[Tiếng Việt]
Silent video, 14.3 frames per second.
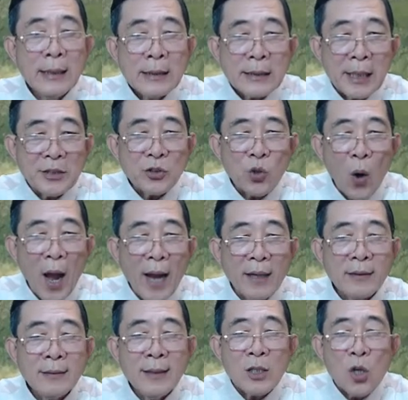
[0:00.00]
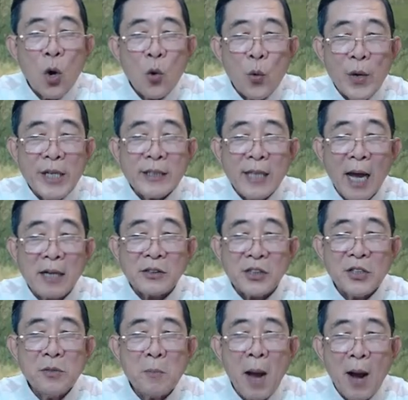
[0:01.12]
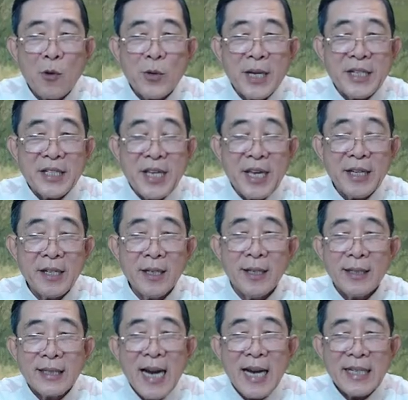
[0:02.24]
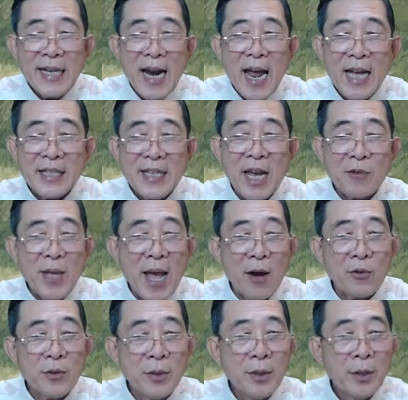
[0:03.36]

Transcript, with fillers: Thỉnh thoảng có quỷ thần tướng mạo kỳ dị ra ra vào vào.